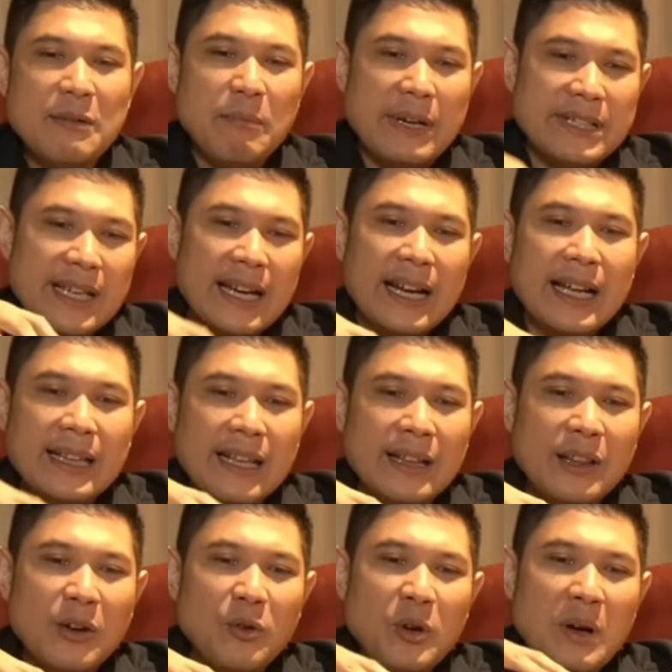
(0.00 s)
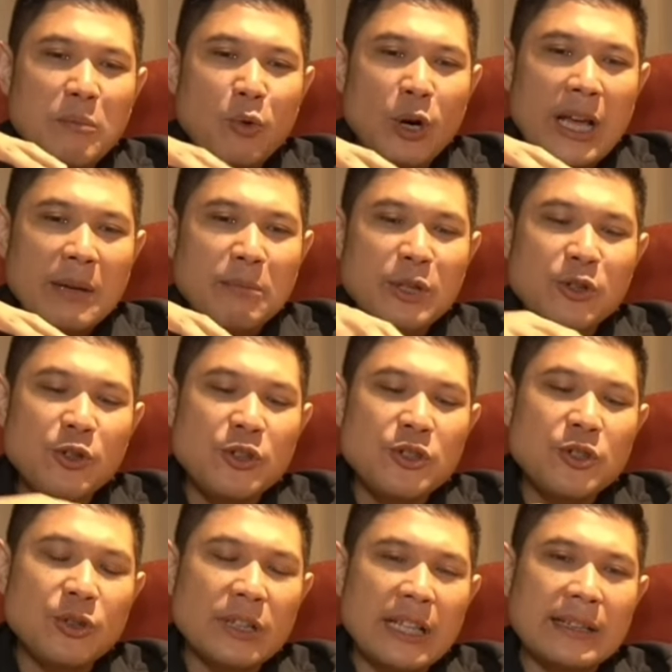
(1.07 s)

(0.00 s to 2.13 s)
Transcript: masyarakat kita udah mulai menjunjung